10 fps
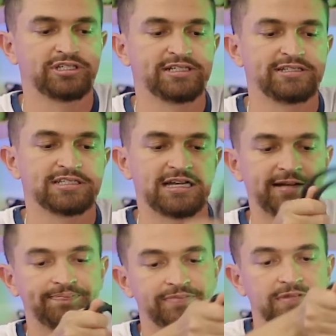
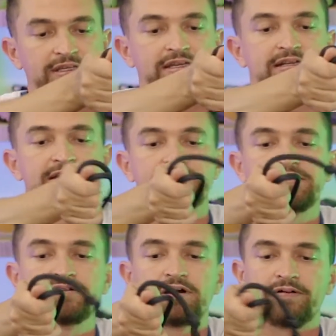utilizar ele
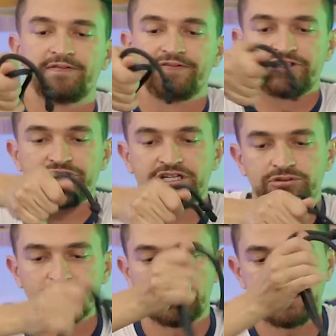aqui, ó,
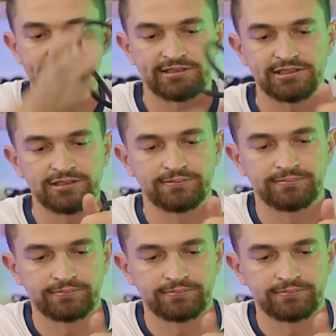fechado assim.